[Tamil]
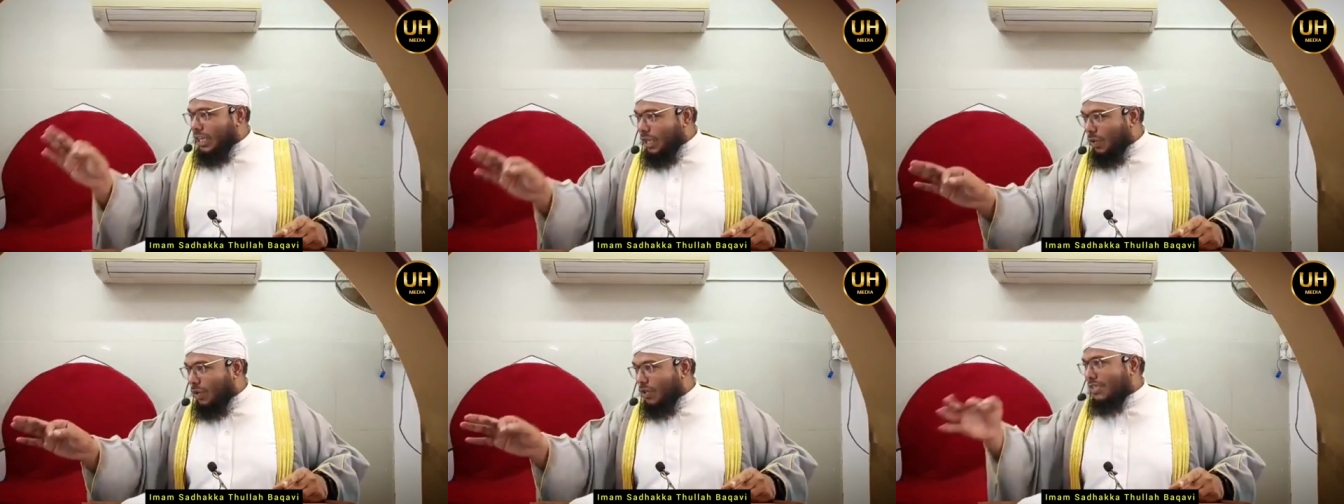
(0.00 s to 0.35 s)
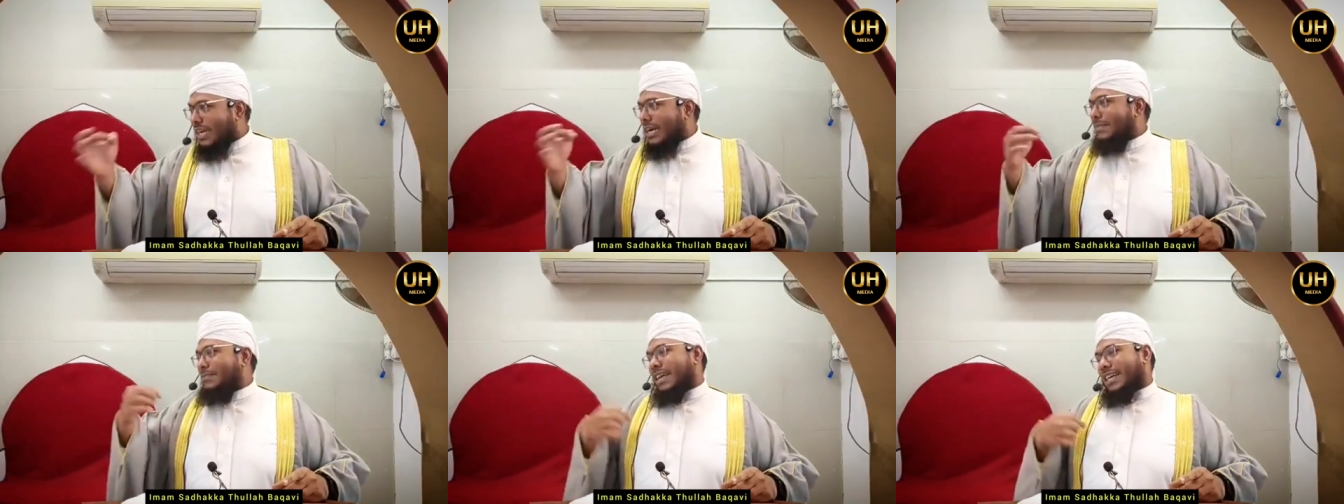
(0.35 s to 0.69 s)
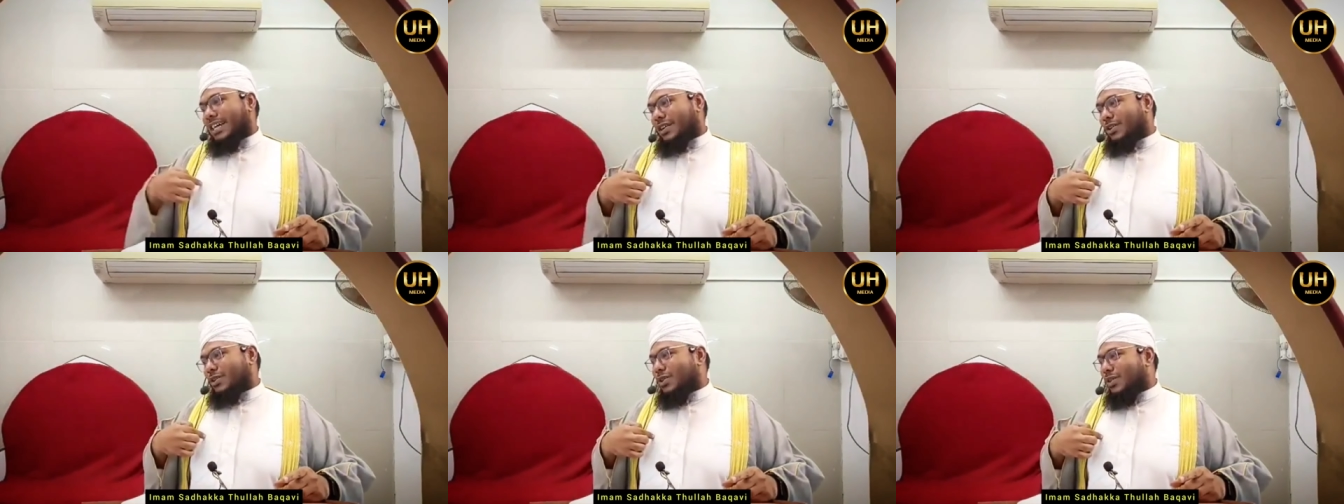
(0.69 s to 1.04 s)
இந்த ஒட்டகம்
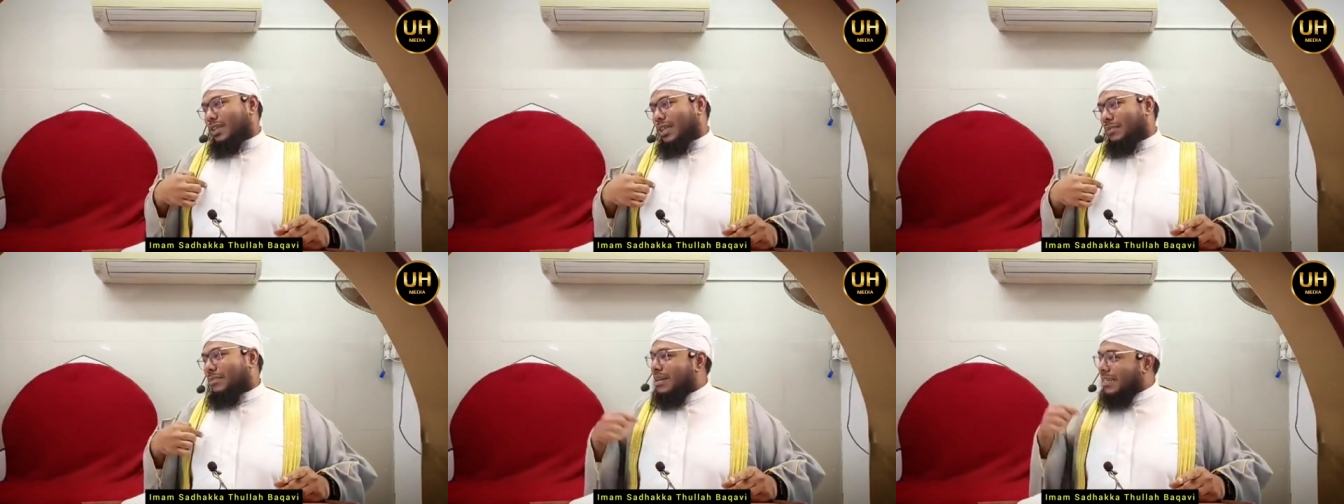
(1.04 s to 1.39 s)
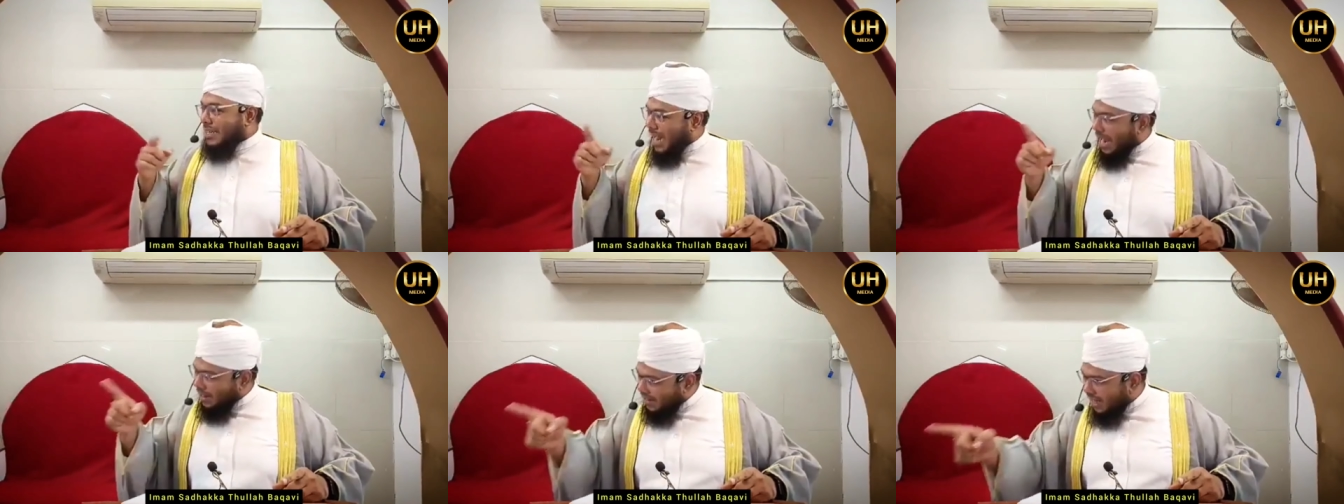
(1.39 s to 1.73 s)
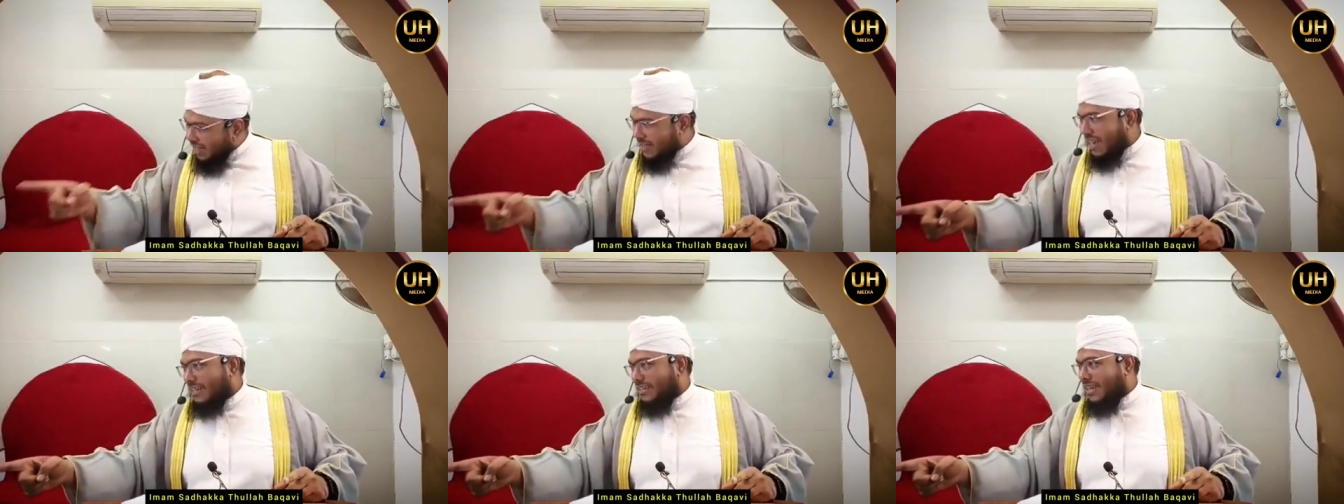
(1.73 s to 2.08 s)
எனக்கு சொந்தம்
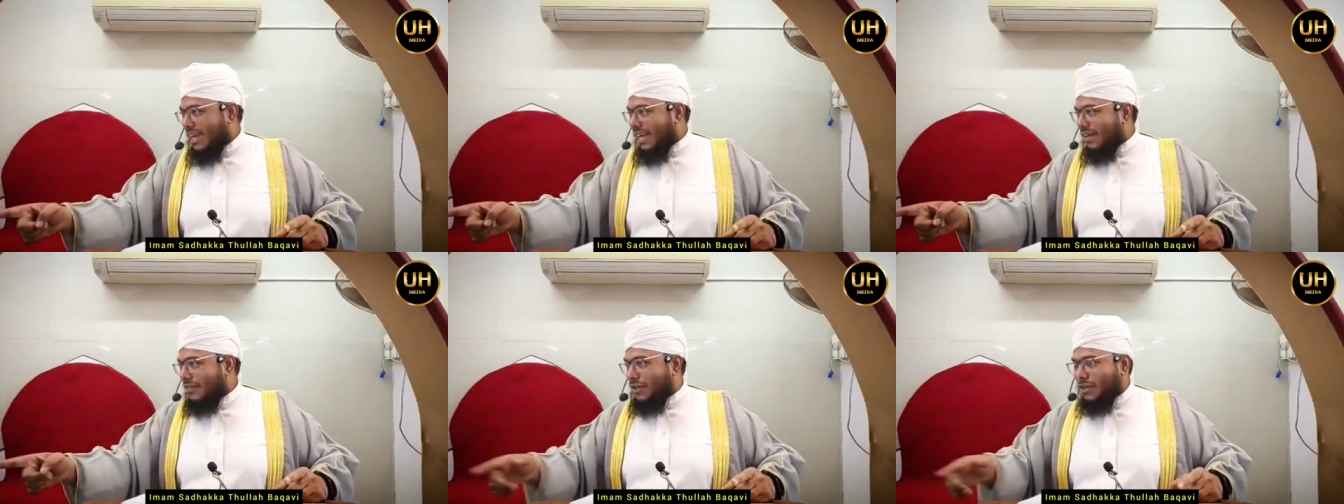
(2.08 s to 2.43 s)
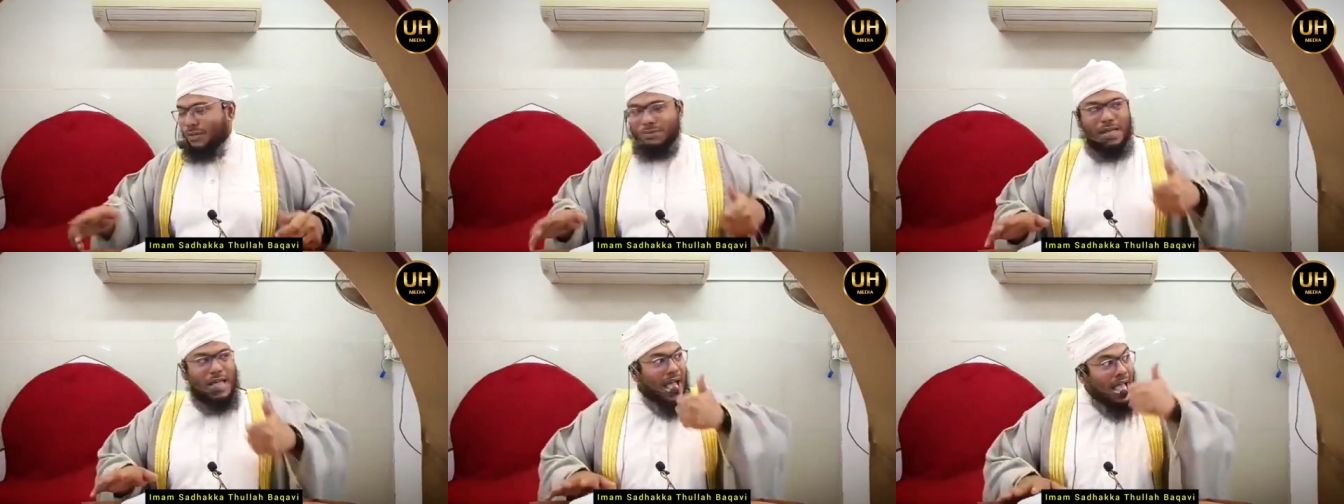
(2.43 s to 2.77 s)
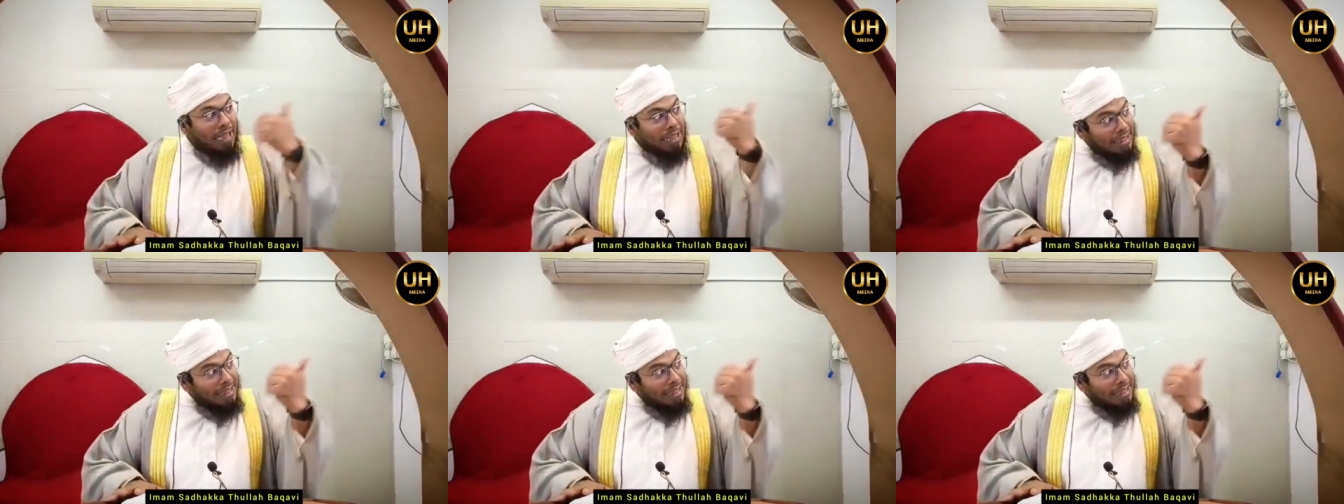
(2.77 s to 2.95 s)
நான் தான் கேட்டாக வேண்டும்